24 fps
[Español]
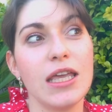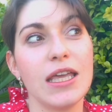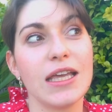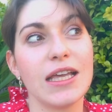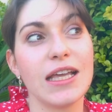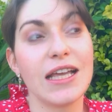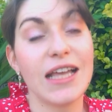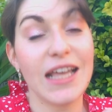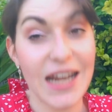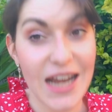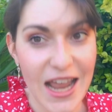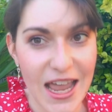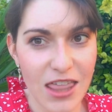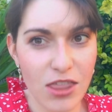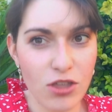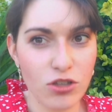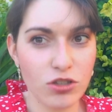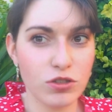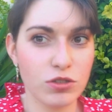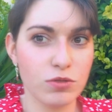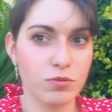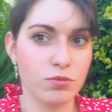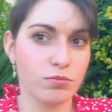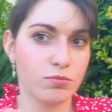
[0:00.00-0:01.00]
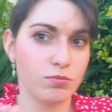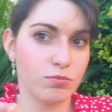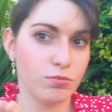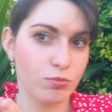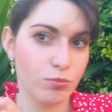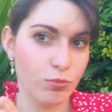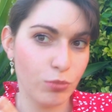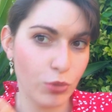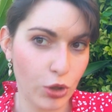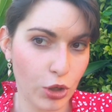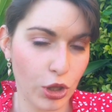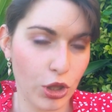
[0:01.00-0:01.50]
creados
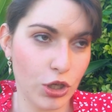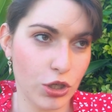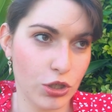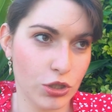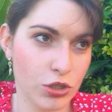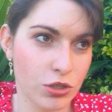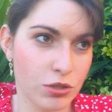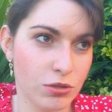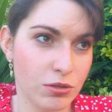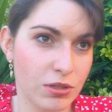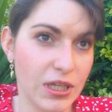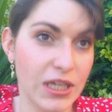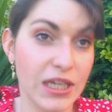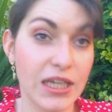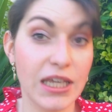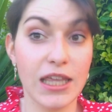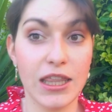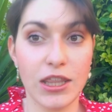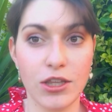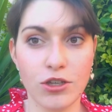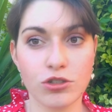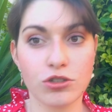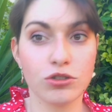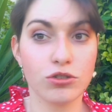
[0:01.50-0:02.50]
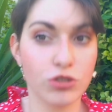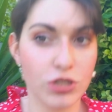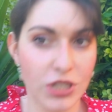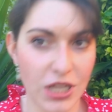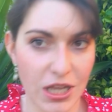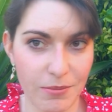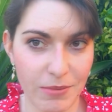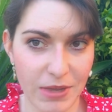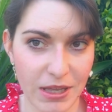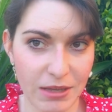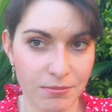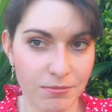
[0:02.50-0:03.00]
por Dios y que Dios nos
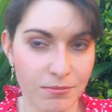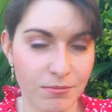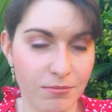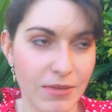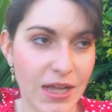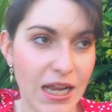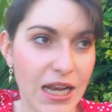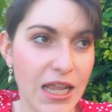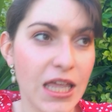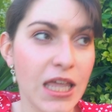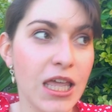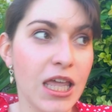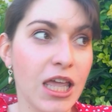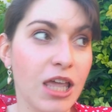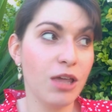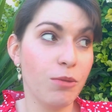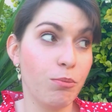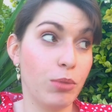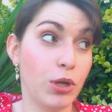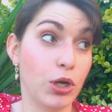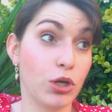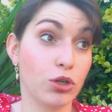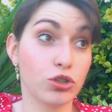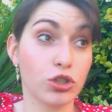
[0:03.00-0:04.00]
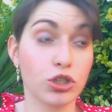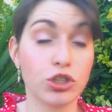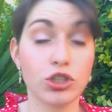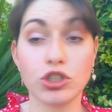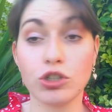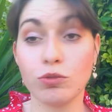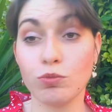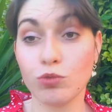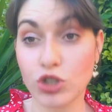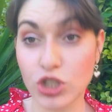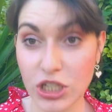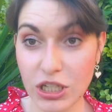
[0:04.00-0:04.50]
ama, ¿vale? Pero nosotros
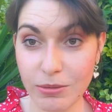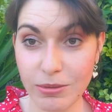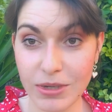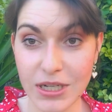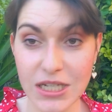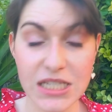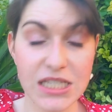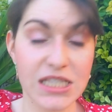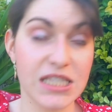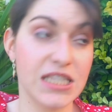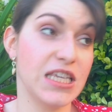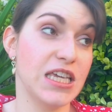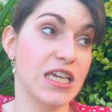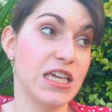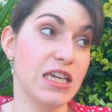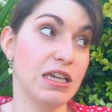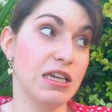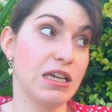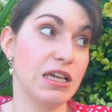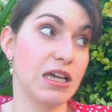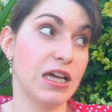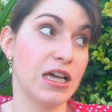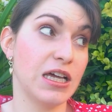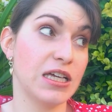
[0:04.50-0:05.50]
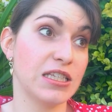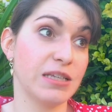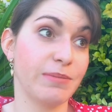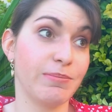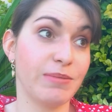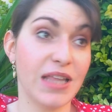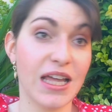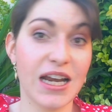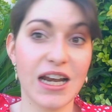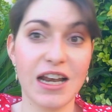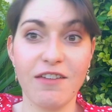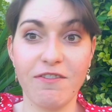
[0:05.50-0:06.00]
somos libres de
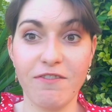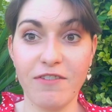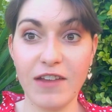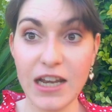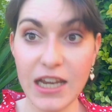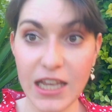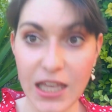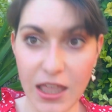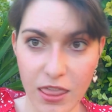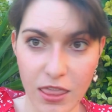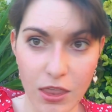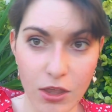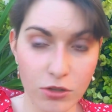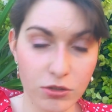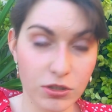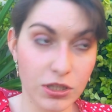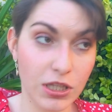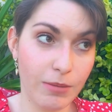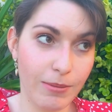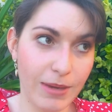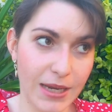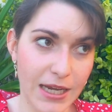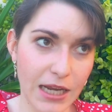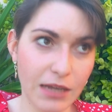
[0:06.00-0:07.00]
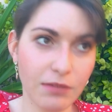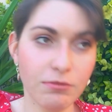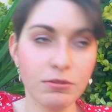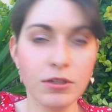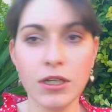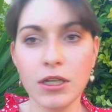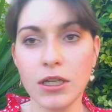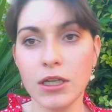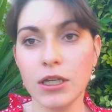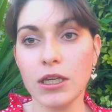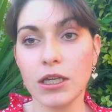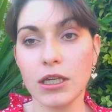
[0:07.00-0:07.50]
aceptar la filiación divina
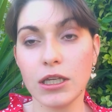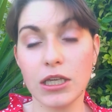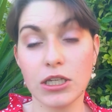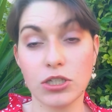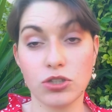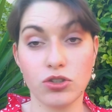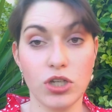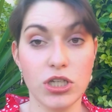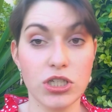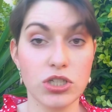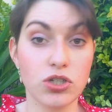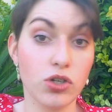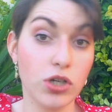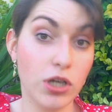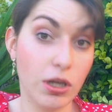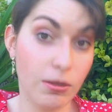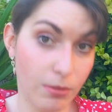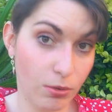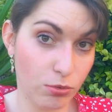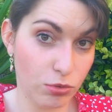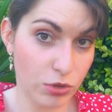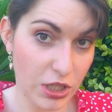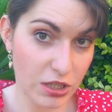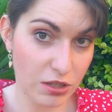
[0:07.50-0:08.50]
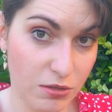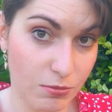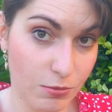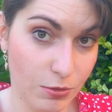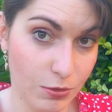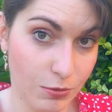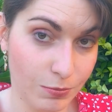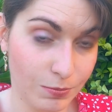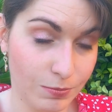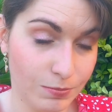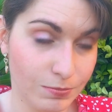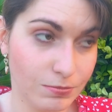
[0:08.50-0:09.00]
y eso es con el bautismo,
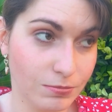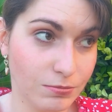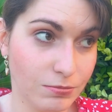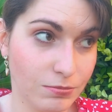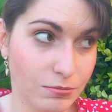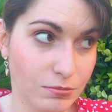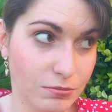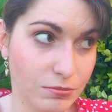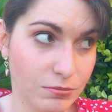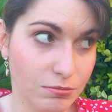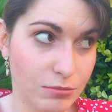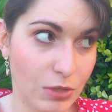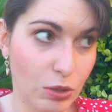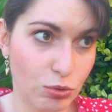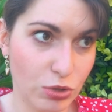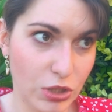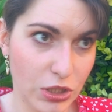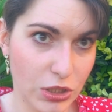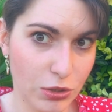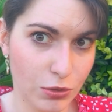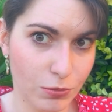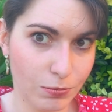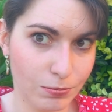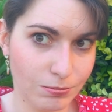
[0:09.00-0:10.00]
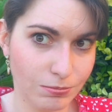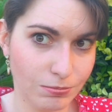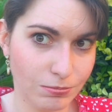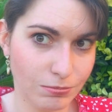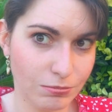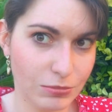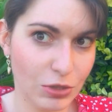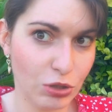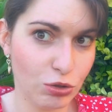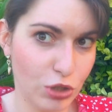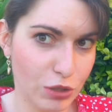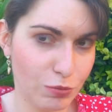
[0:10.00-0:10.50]
bautizo.
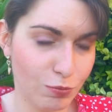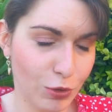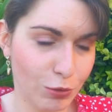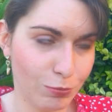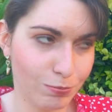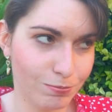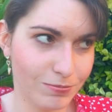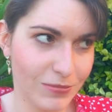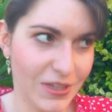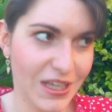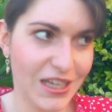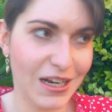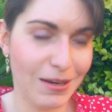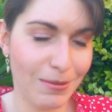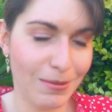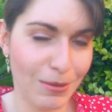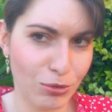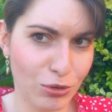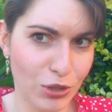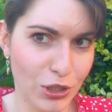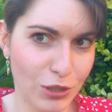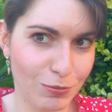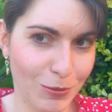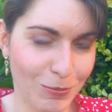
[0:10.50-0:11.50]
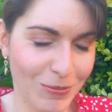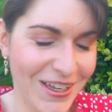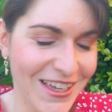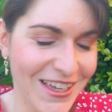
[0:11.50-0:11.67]
Bautismo. El autismo